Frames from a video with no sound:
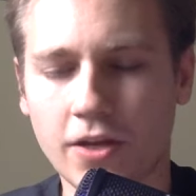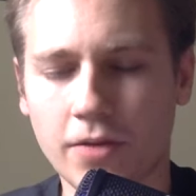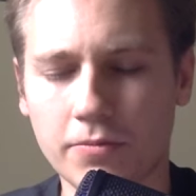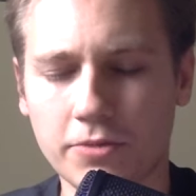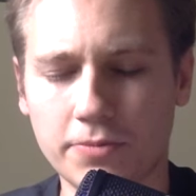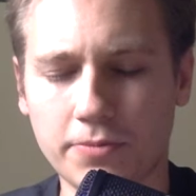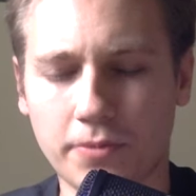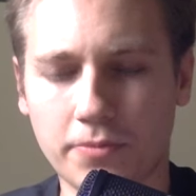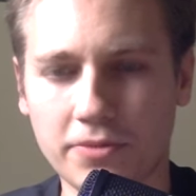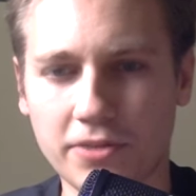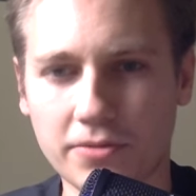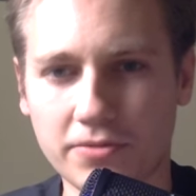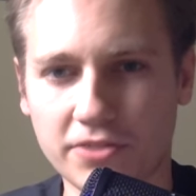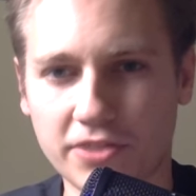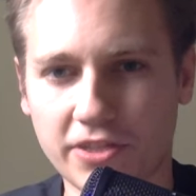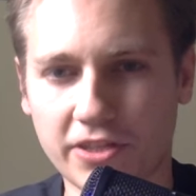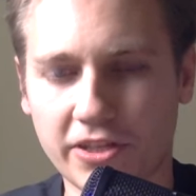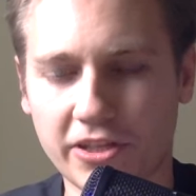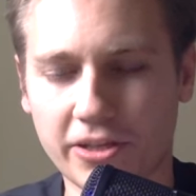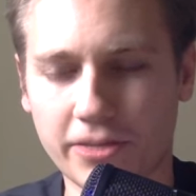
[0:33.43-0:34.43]
Przypominam,
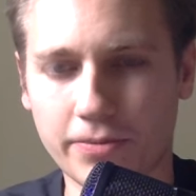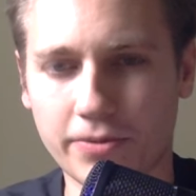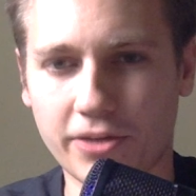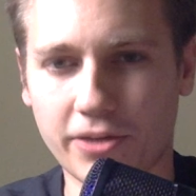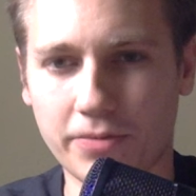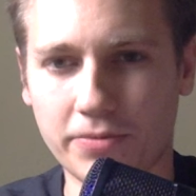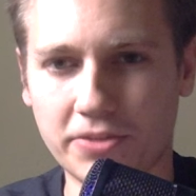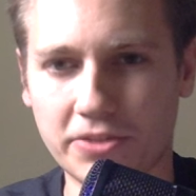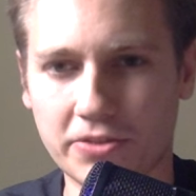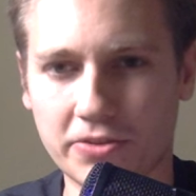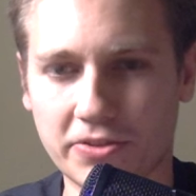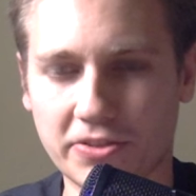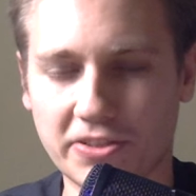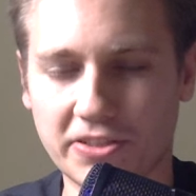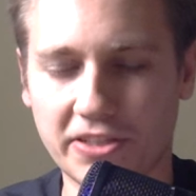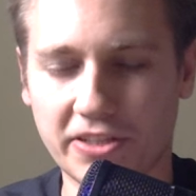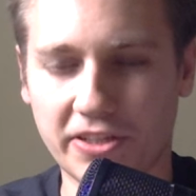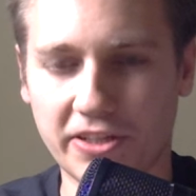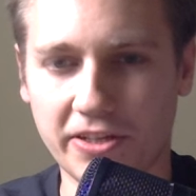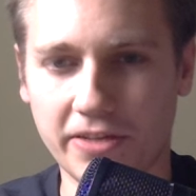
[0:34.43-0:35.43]
że kariera programisty to jest
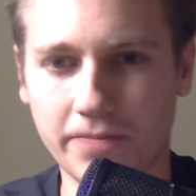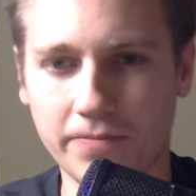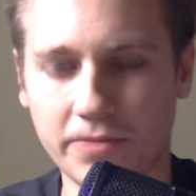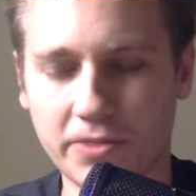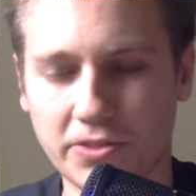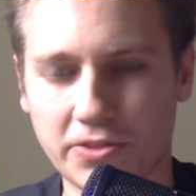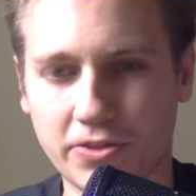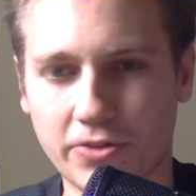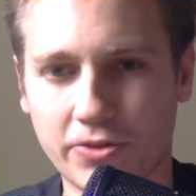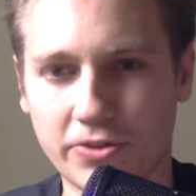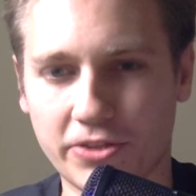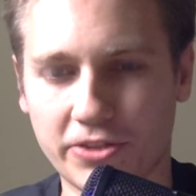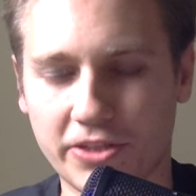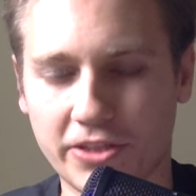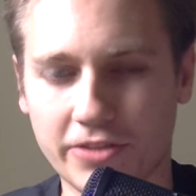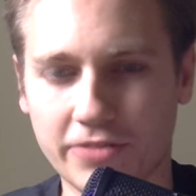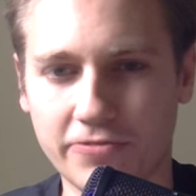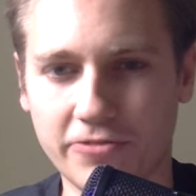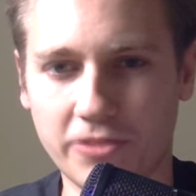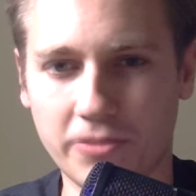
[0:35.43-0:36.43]
seria, nie jest tylko ten
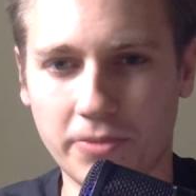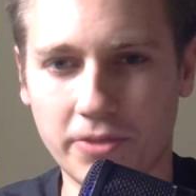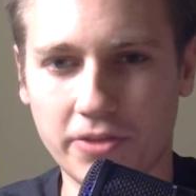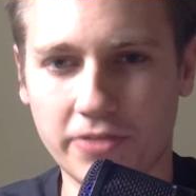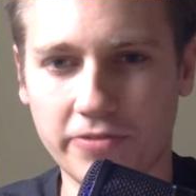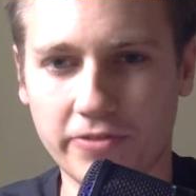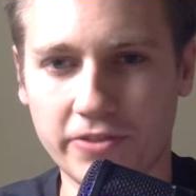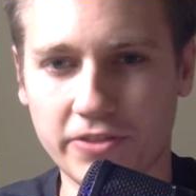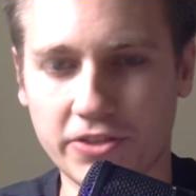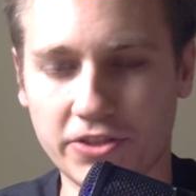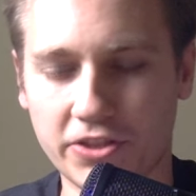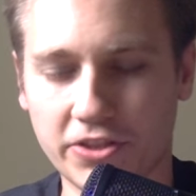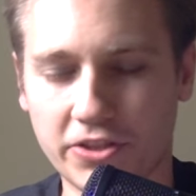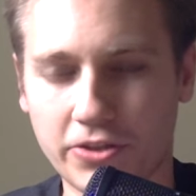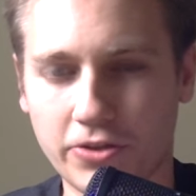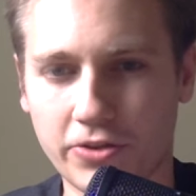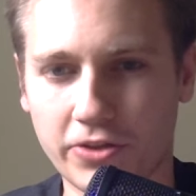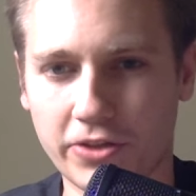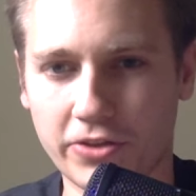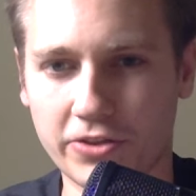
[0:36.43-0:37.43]
jeden filmik, więc jeżeli
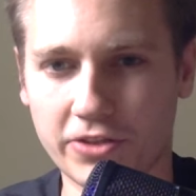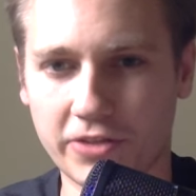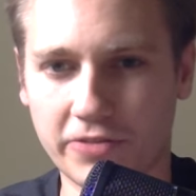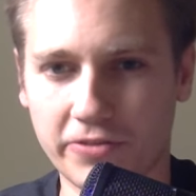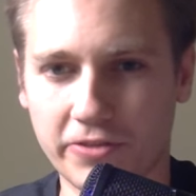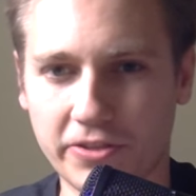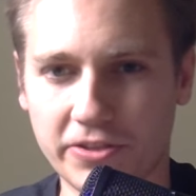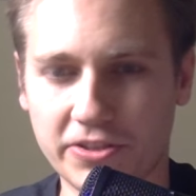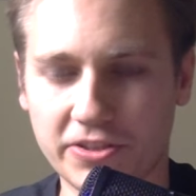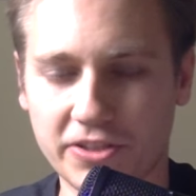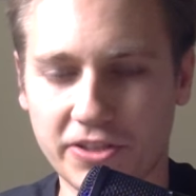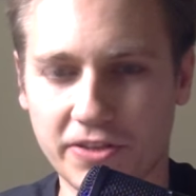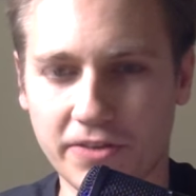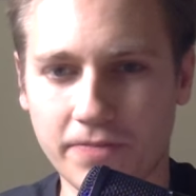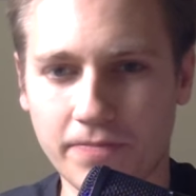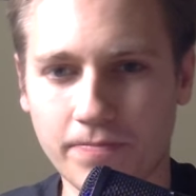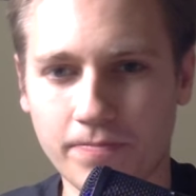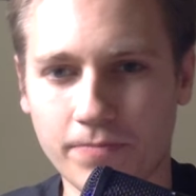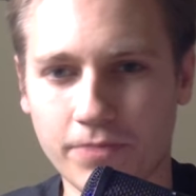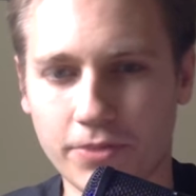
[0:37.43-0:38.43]
tylko na niego trafiliście,
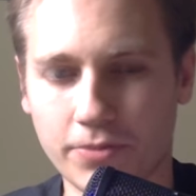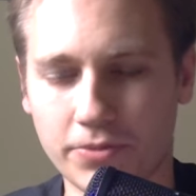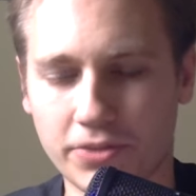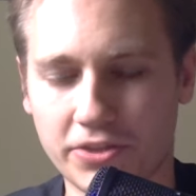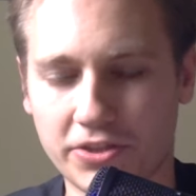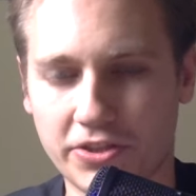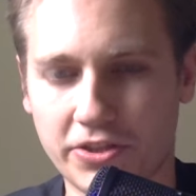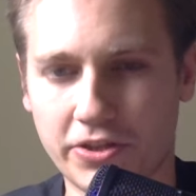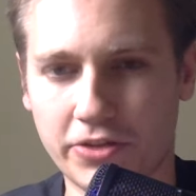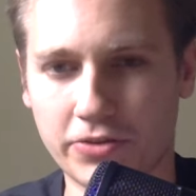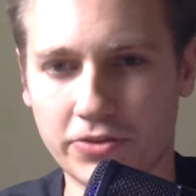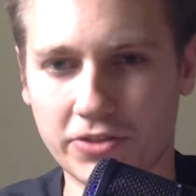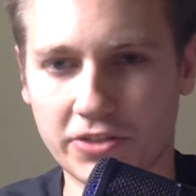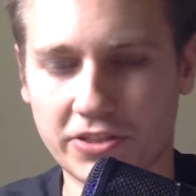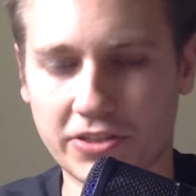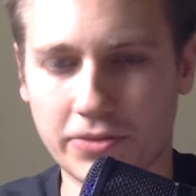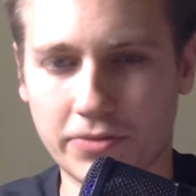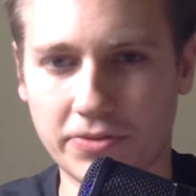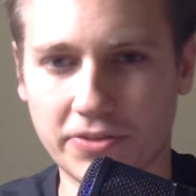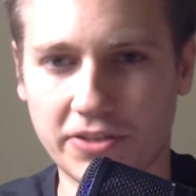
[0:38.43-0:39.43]
to możecie kliknąć na
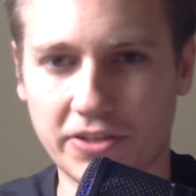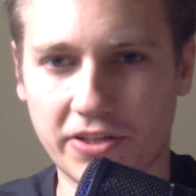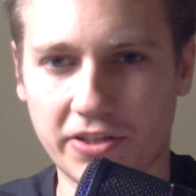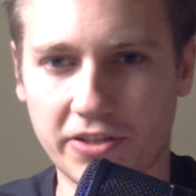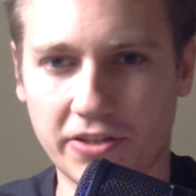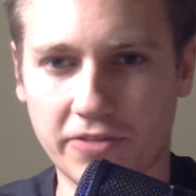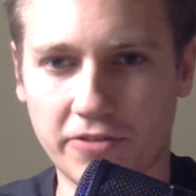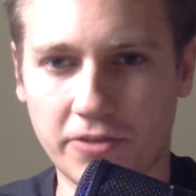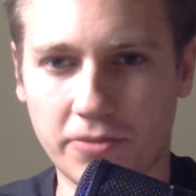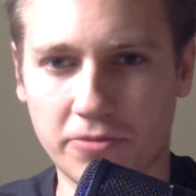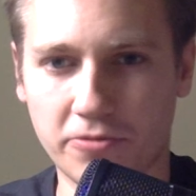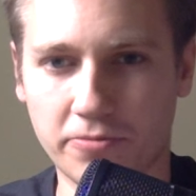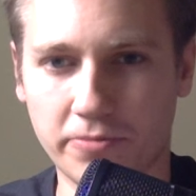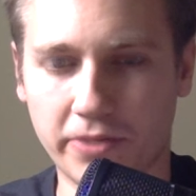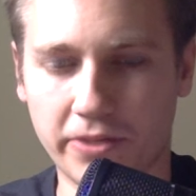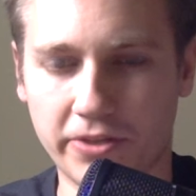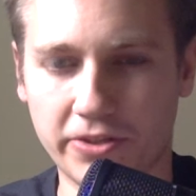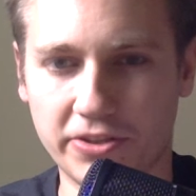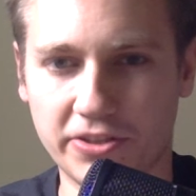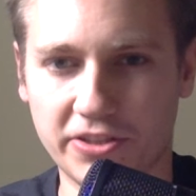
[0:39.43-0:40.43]
całą serię tych filmów w
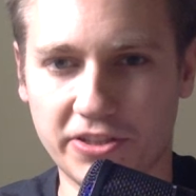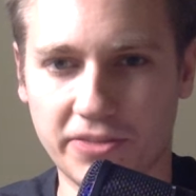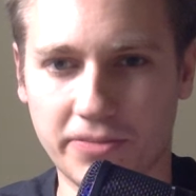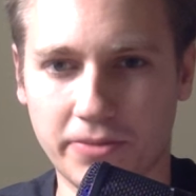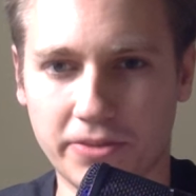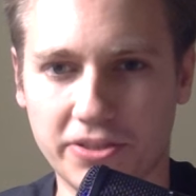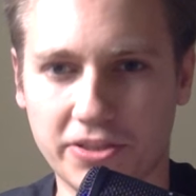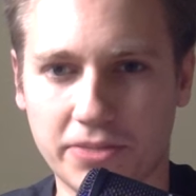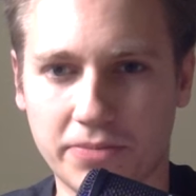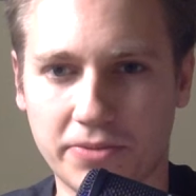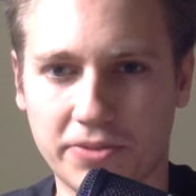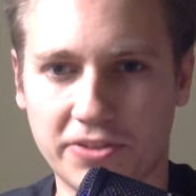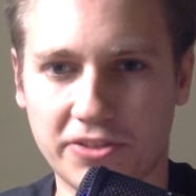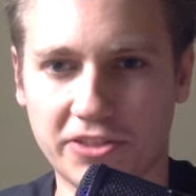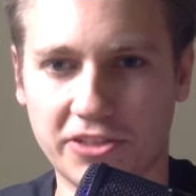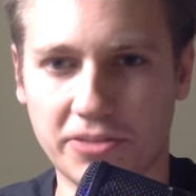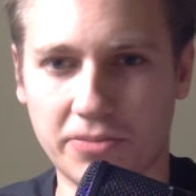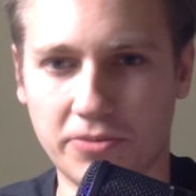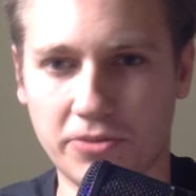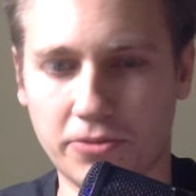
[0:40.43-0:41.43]
playliście. Macie tam
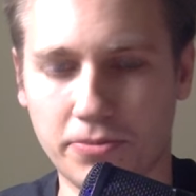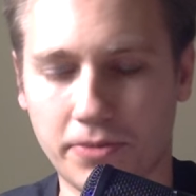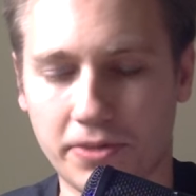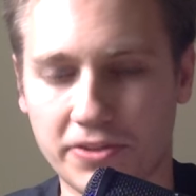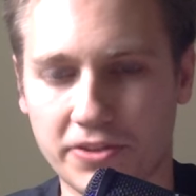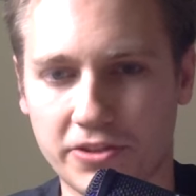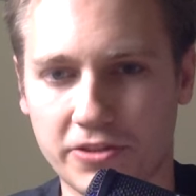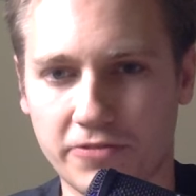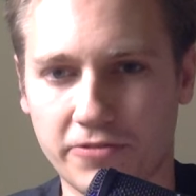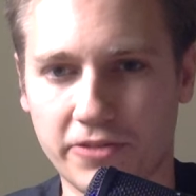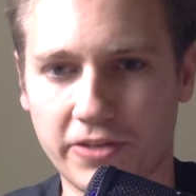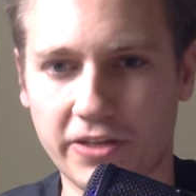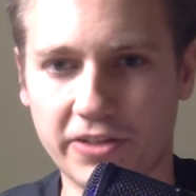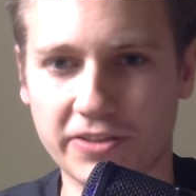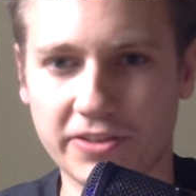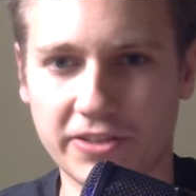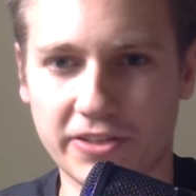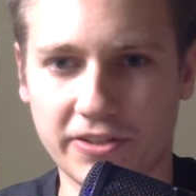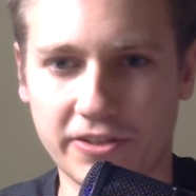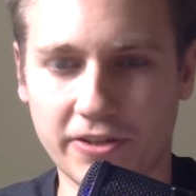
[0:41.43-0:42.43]
m.in. o pracy jako
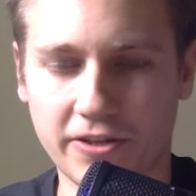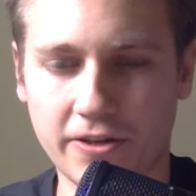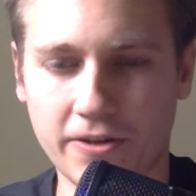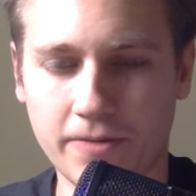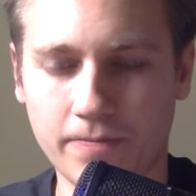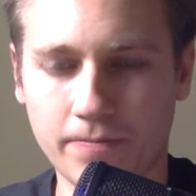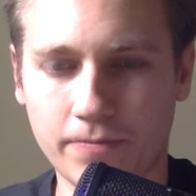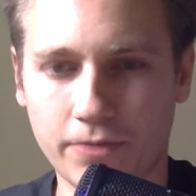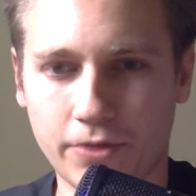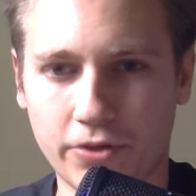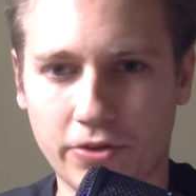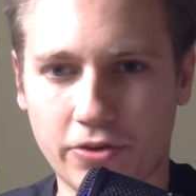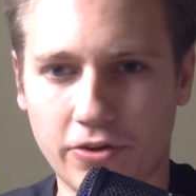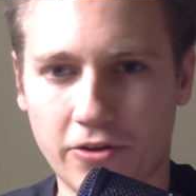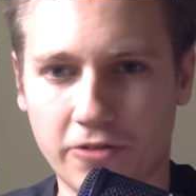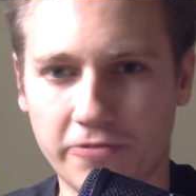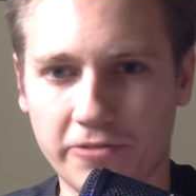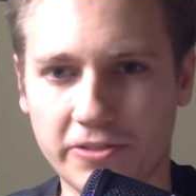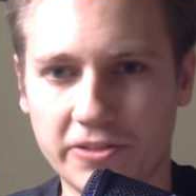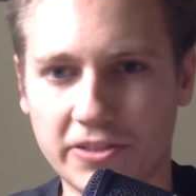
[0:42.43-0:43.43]
freelancer, trochę
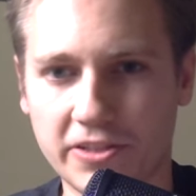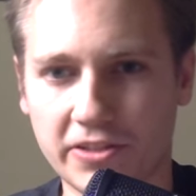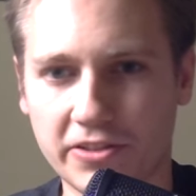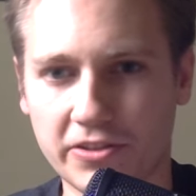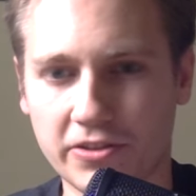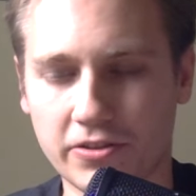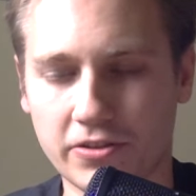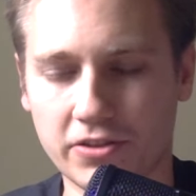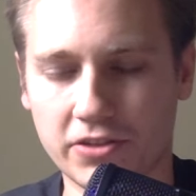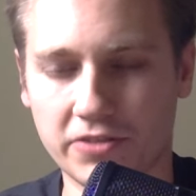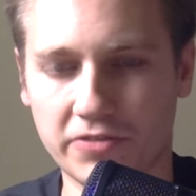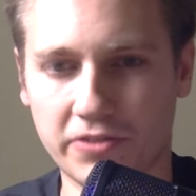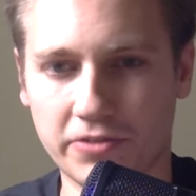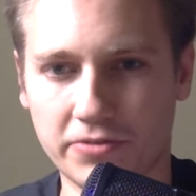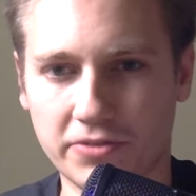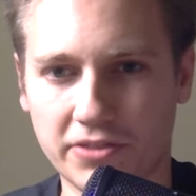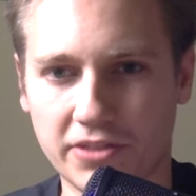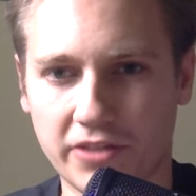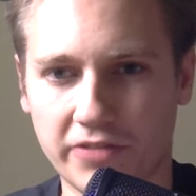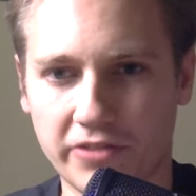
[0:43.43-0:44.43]
o wycenie,
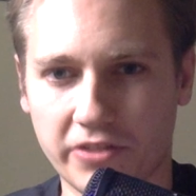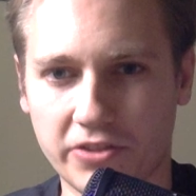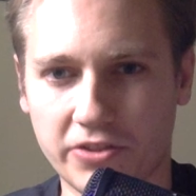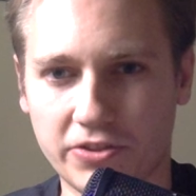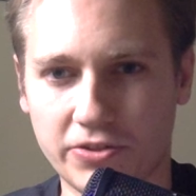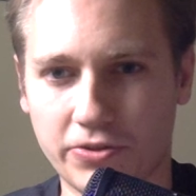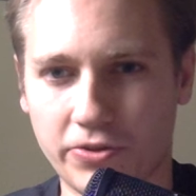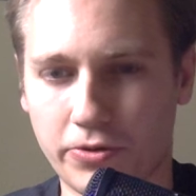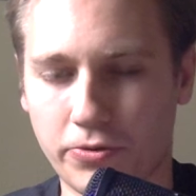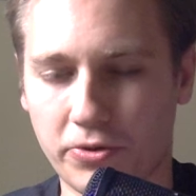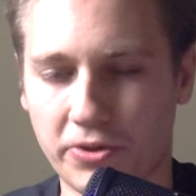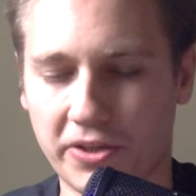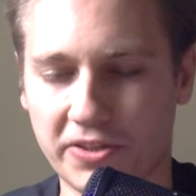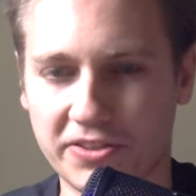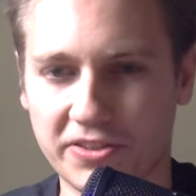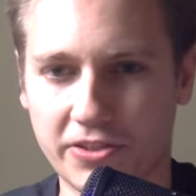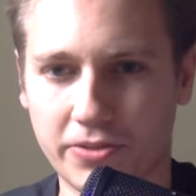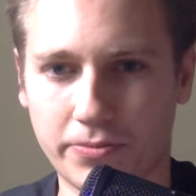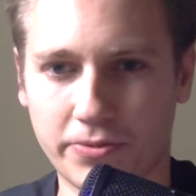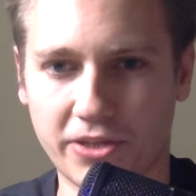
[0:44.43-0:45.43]
negocjowaniu stawek czy o
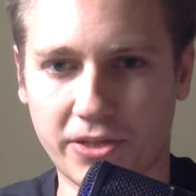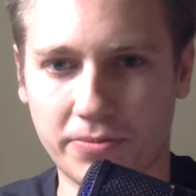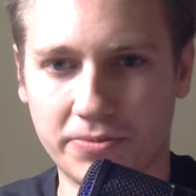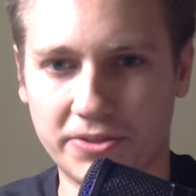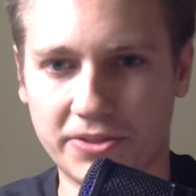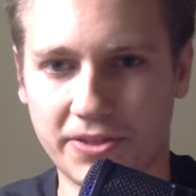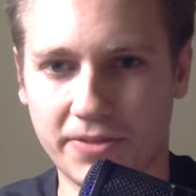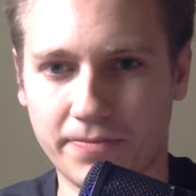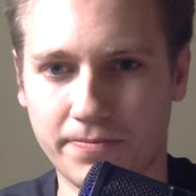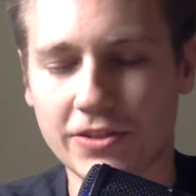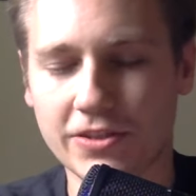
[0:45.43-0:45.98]
rekrutacji jako programista.